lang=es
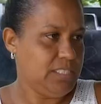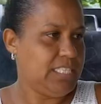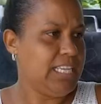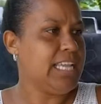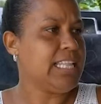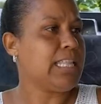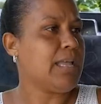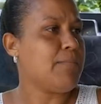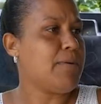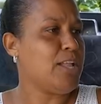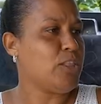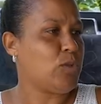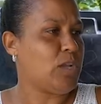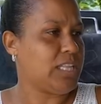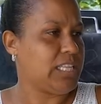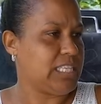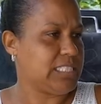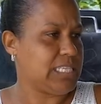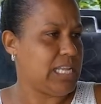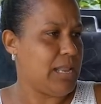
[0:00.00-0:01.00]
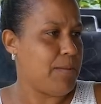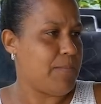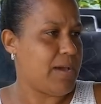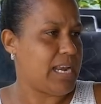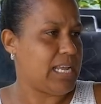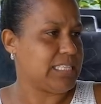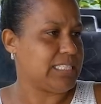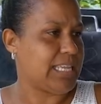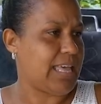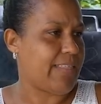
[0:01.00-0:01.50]
¿Quién te mandó a ti a salir
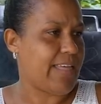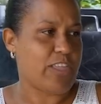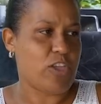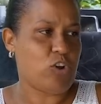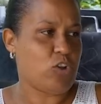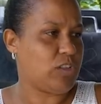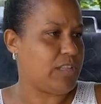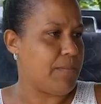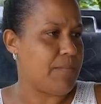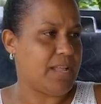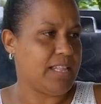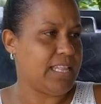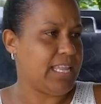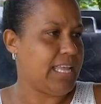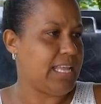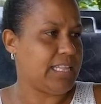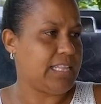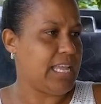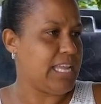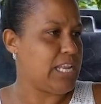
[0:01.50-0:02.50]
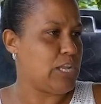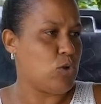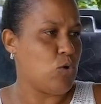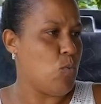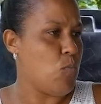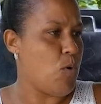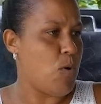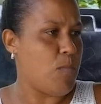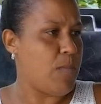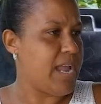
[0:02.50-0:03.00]
embarazada? Yo no te mandé a ti en
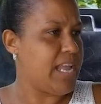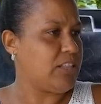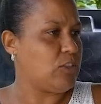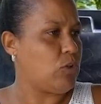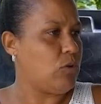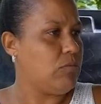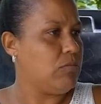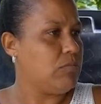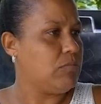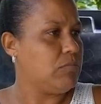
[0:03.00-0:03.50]
ningún momento.